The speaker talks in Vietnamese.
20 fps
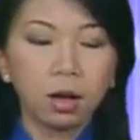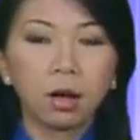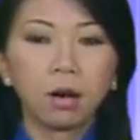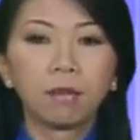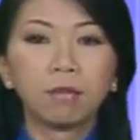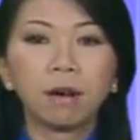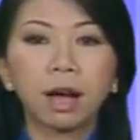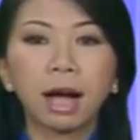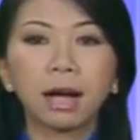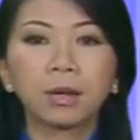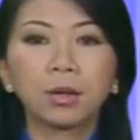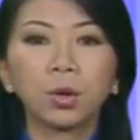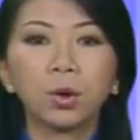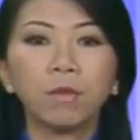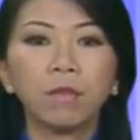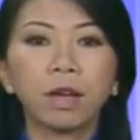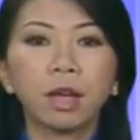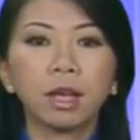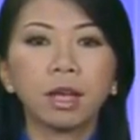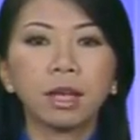Và kính thưa
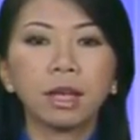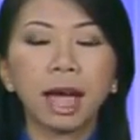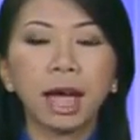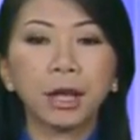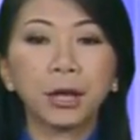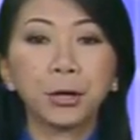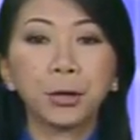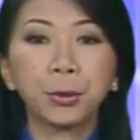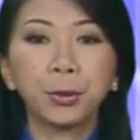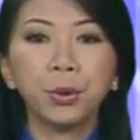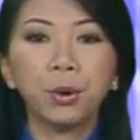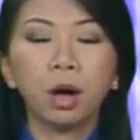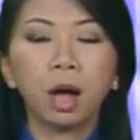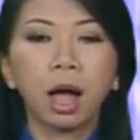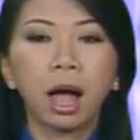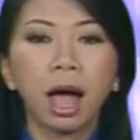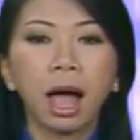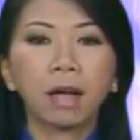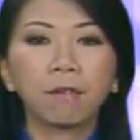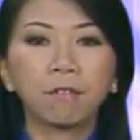quý vị, giải cứu
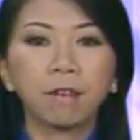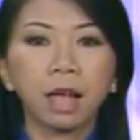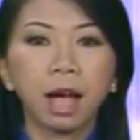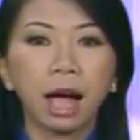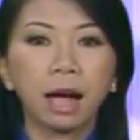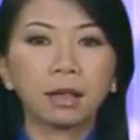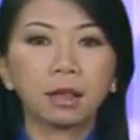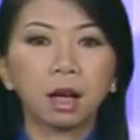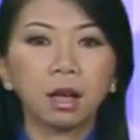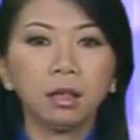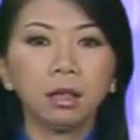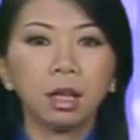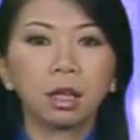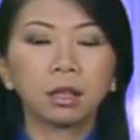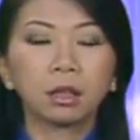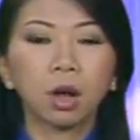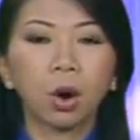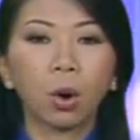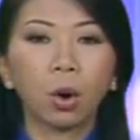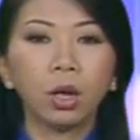2,2 tấn
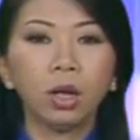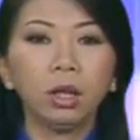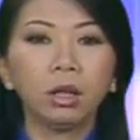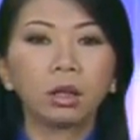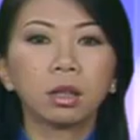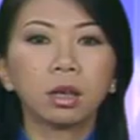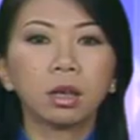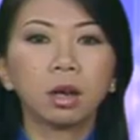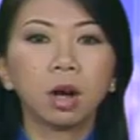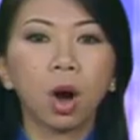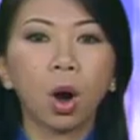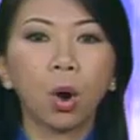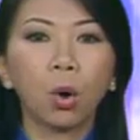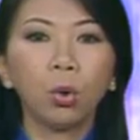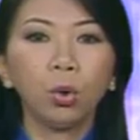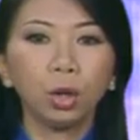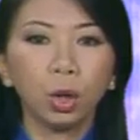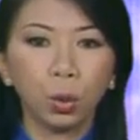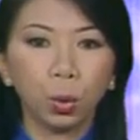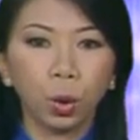thịt thối từ
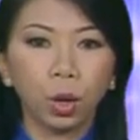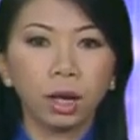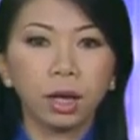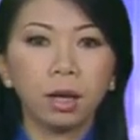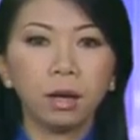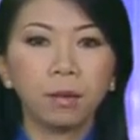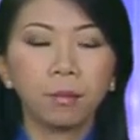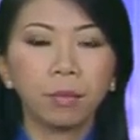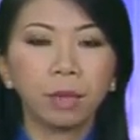hố tiêu hủy.